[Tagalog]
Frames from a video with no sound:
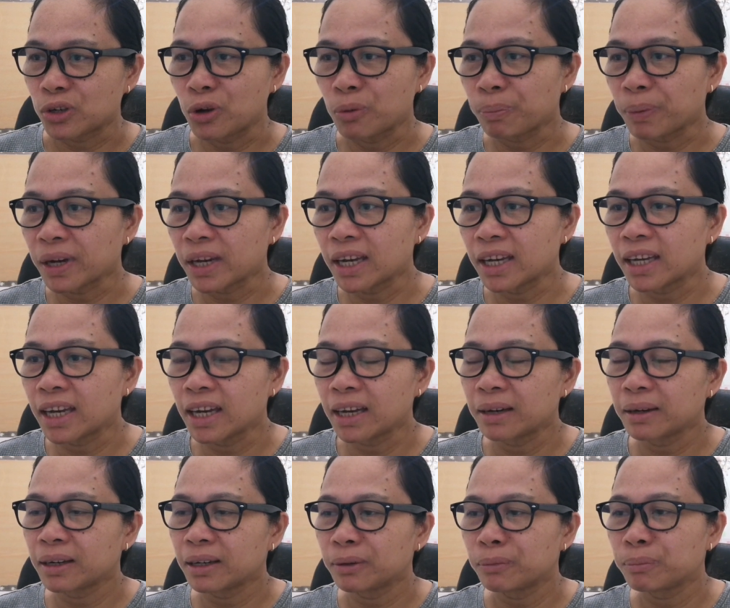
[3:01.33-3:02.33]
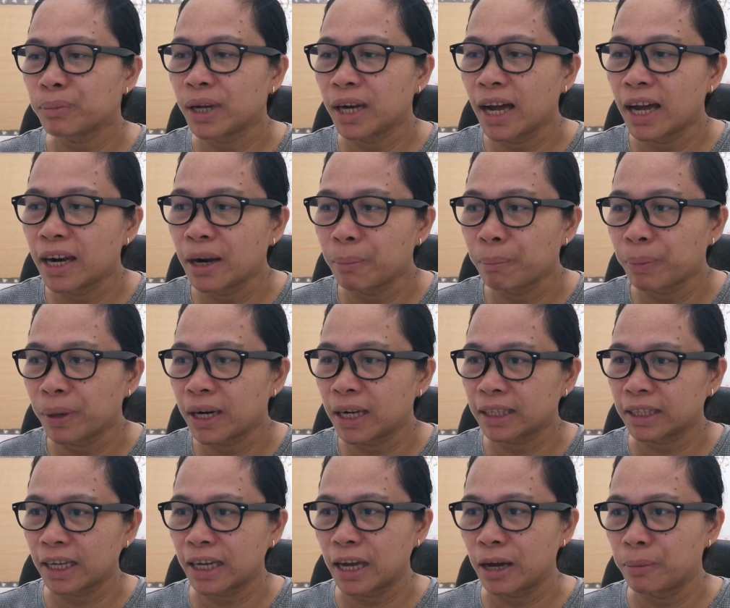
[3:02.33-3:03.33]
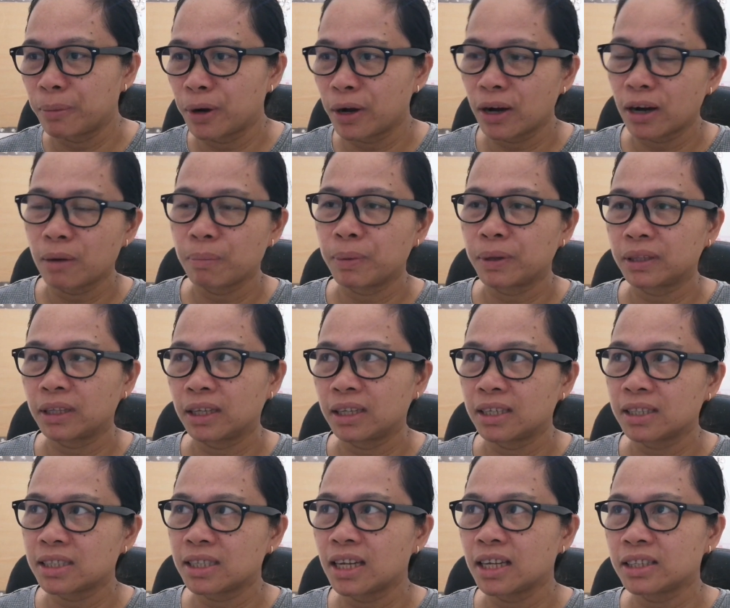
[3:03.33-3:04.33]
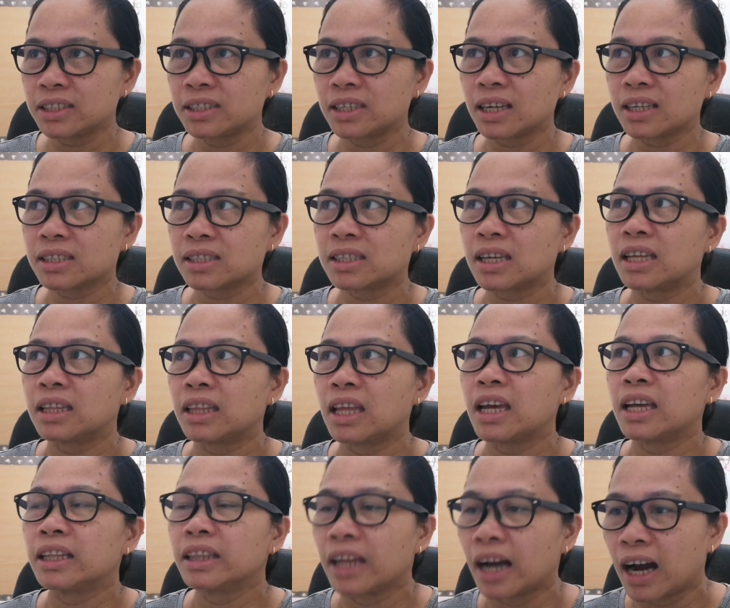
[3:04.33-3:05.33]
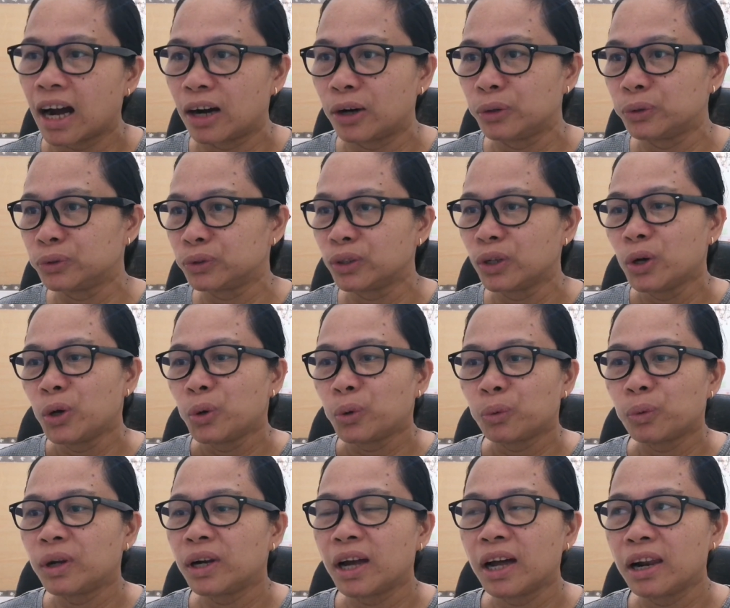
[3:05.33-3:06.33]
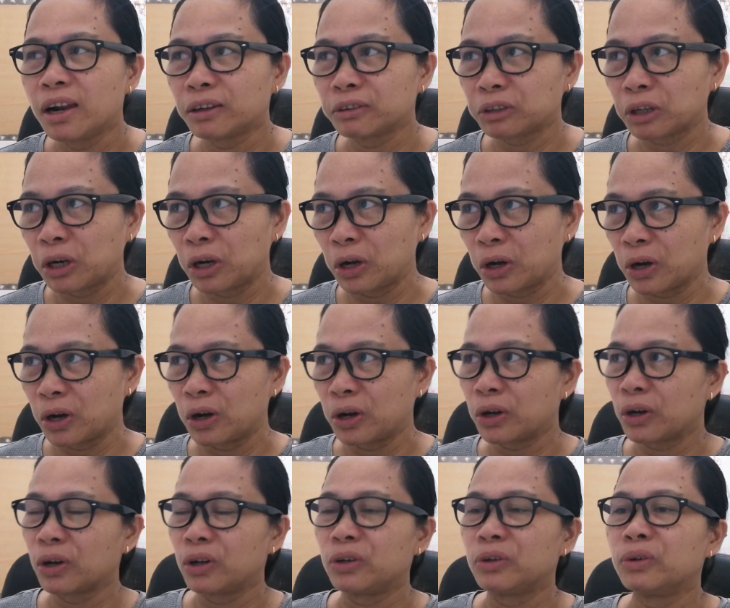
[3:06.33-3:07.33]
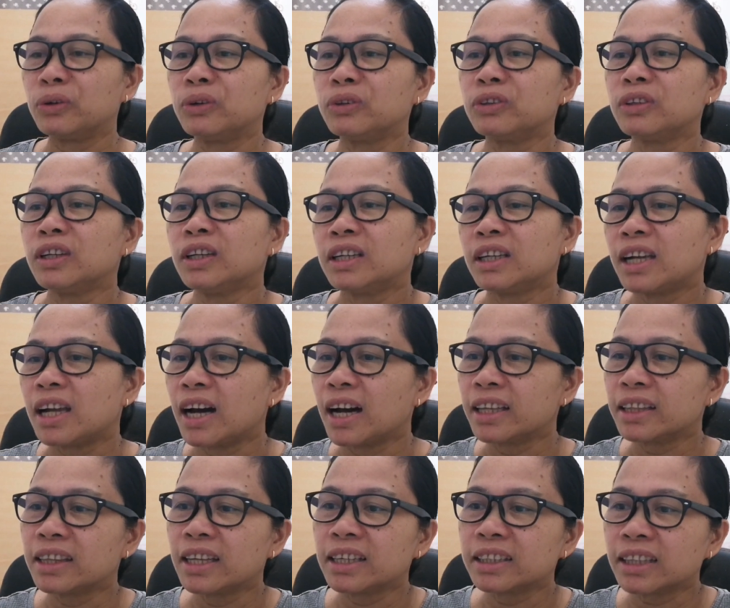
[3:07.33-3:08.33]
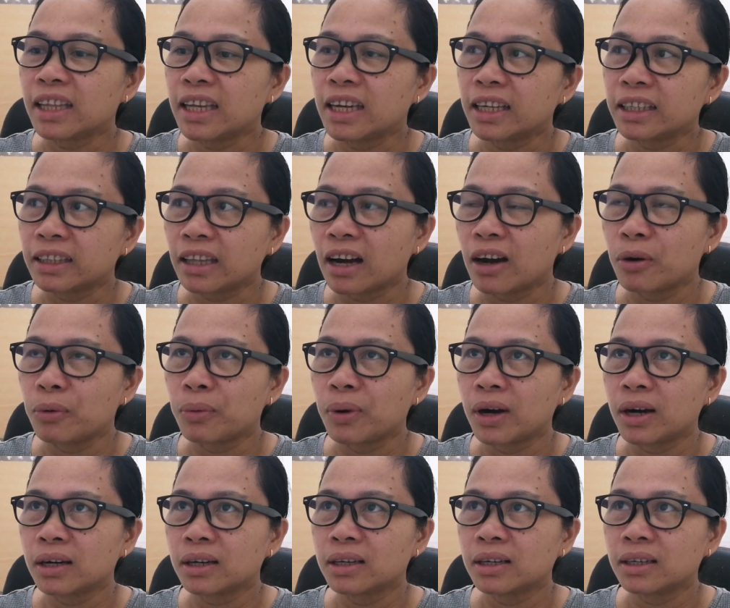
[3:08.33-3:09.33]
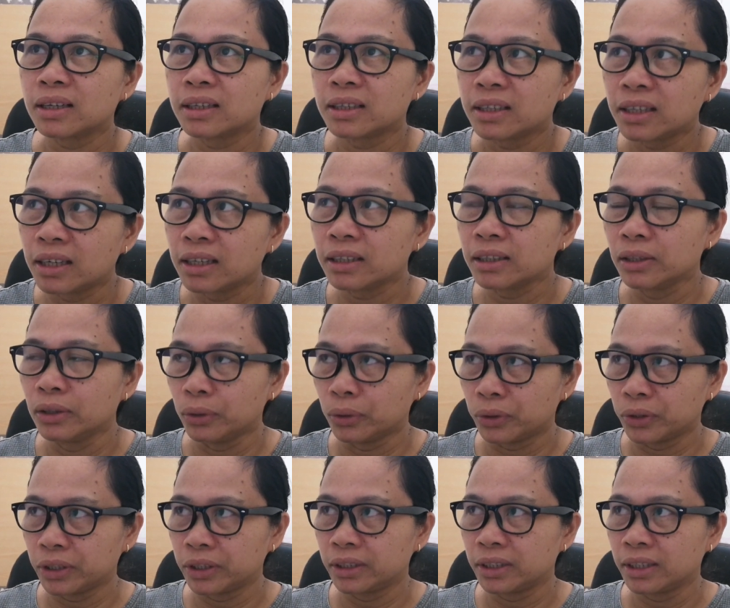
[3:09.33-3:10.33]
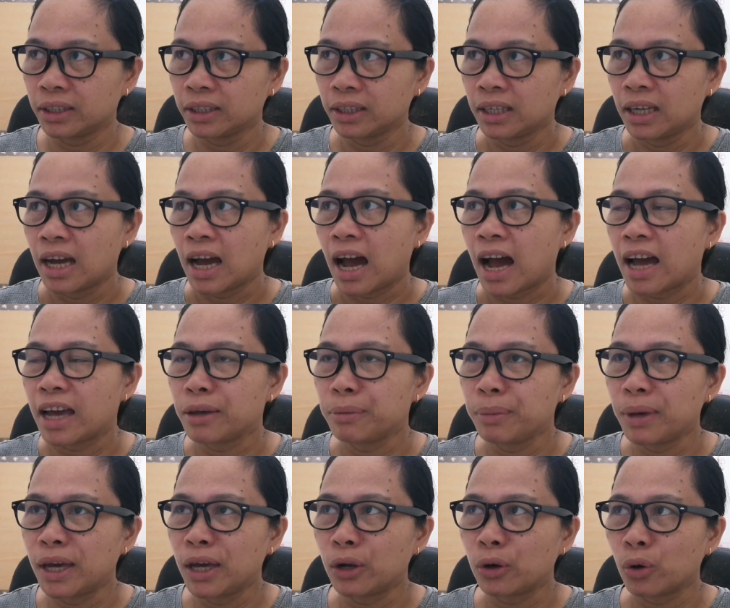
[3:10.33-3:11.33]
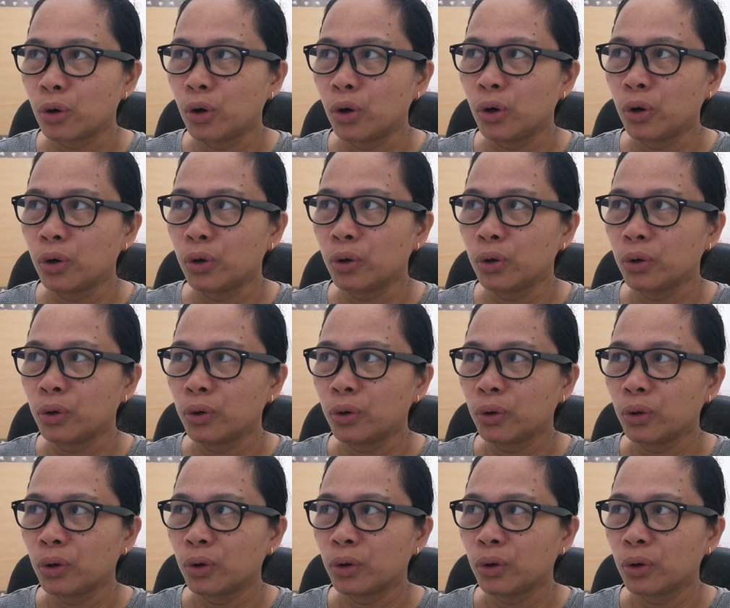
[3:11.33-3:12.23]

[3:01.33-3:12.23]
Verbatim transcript: So yung pagiging mananampalataya mga kapatid is not just sitting down. Wala lang talagang ganun. Lahat ng tinatawag ng Lord ay merong